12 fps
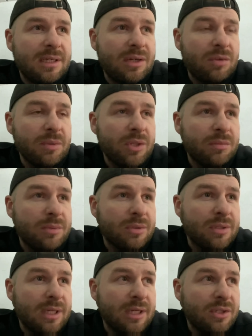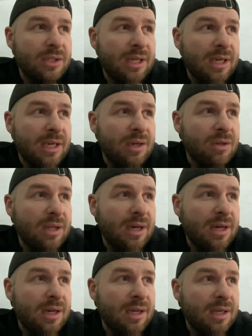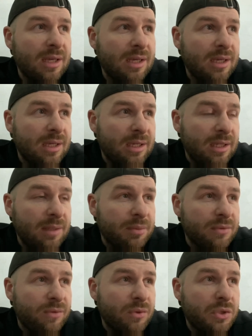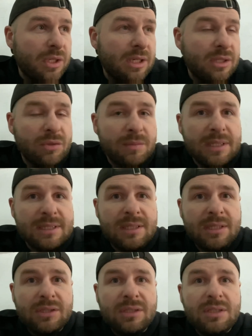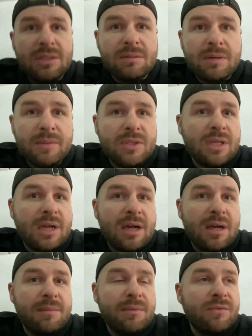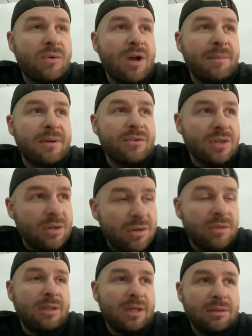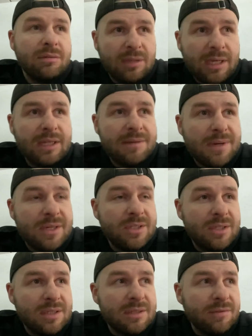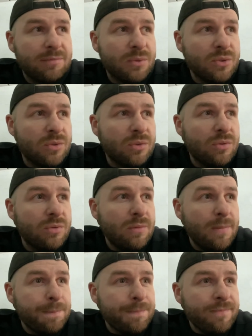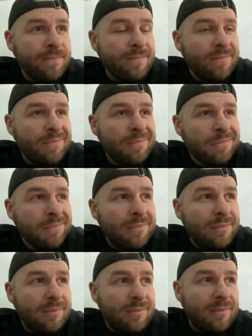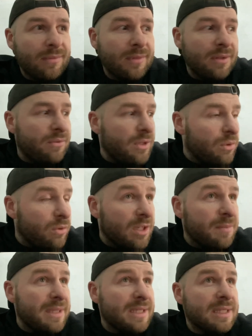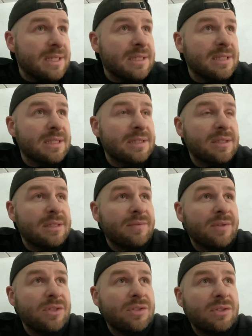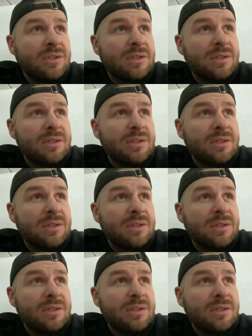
robi roboty, jak się daje go na, na podwozie, natomiast jeśli to ma być taka powłoka pierwszego kontaktu, to jak najbardziej jest to w porządku. Mm, w niektórych miejscach chcę zastosować y,